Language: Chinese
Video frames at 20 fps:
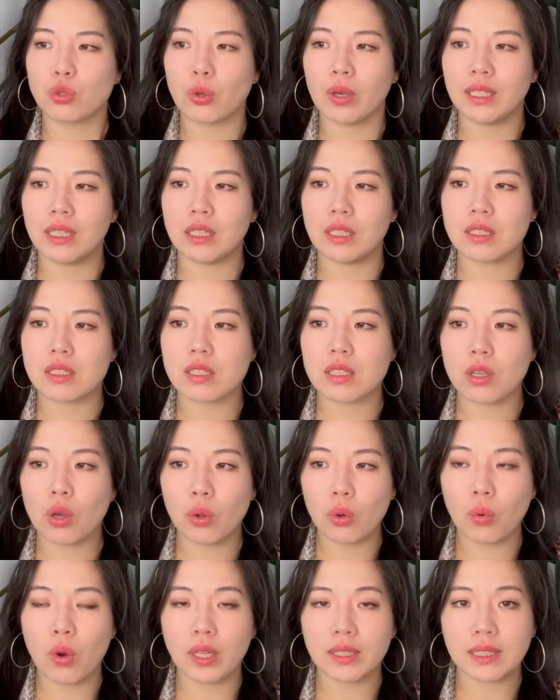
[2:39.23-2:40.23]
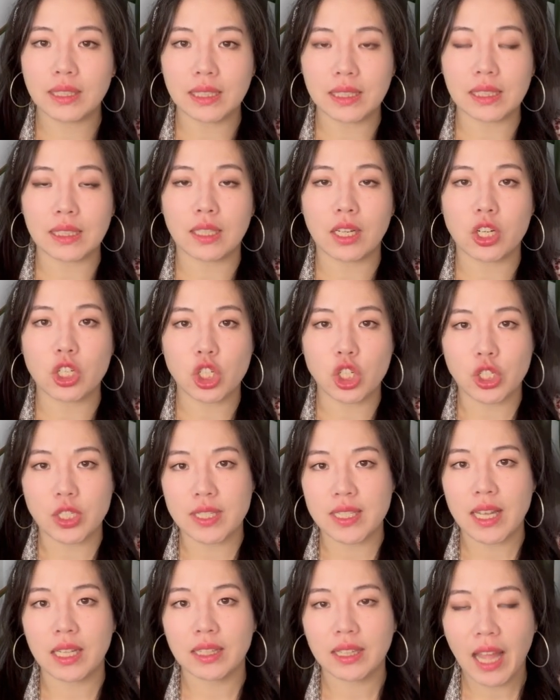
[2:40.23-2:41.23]
所以自由落体的时
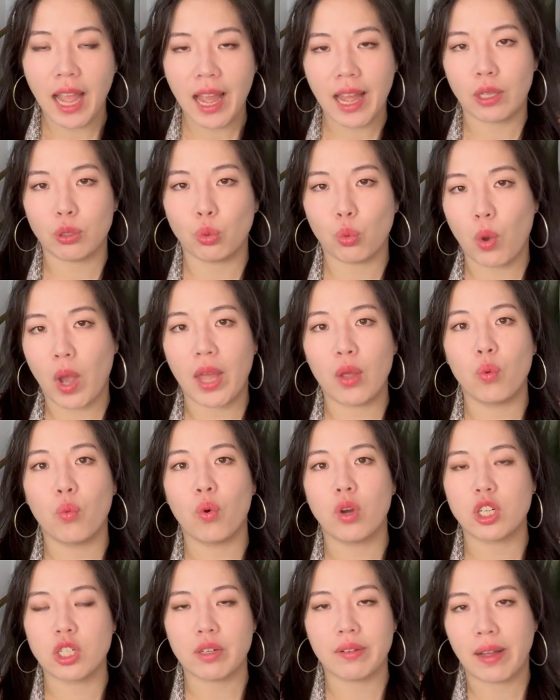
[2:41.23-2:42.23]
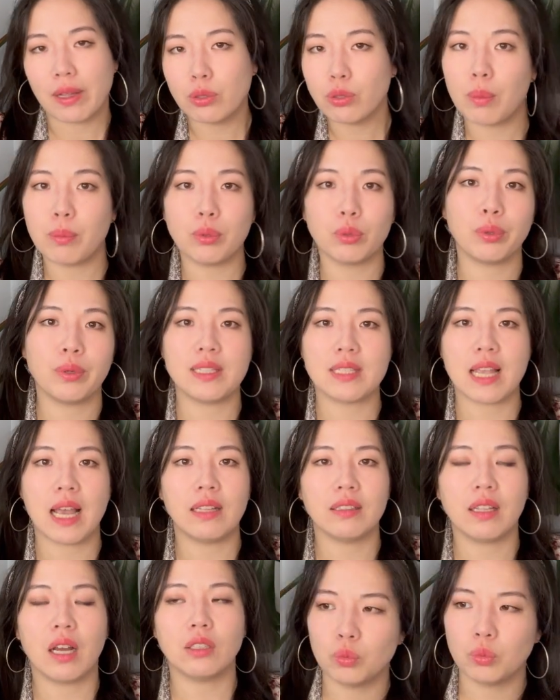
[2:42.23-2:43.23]
间太短，我是完全不推荐
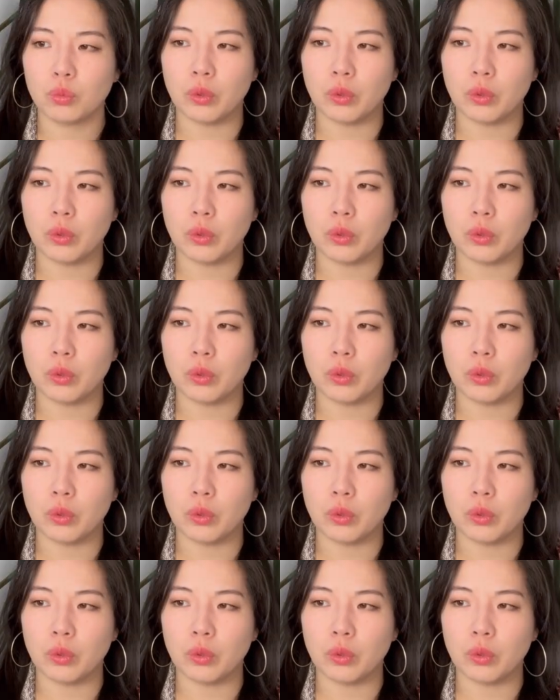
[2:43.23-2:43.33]
的。